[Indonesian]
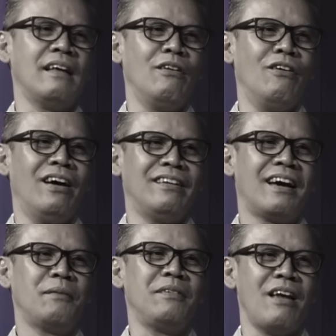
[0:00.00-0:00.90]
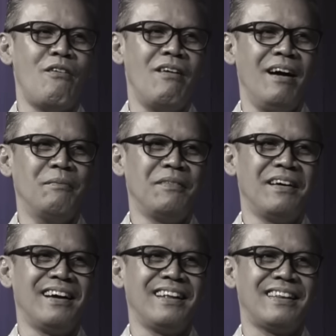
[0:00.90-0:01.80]
loh, Anda akan menjawab.
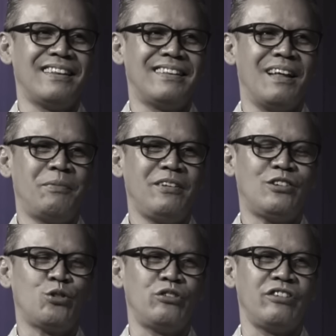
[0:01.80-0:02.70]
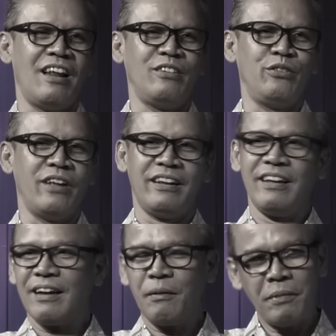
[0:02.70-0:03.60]
Siap tapi diskusi
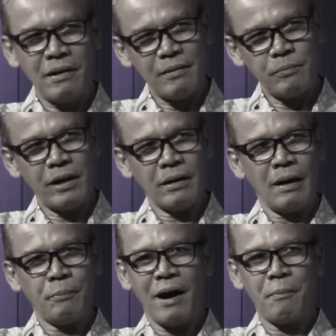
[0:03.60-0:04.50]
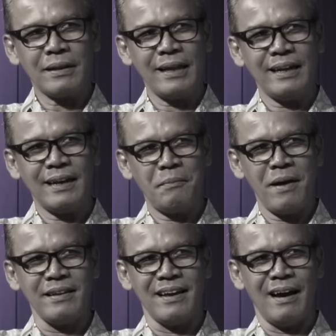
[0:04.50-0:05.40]
lanjutannya kan bilang biar pengamat lain kan banyak. Anda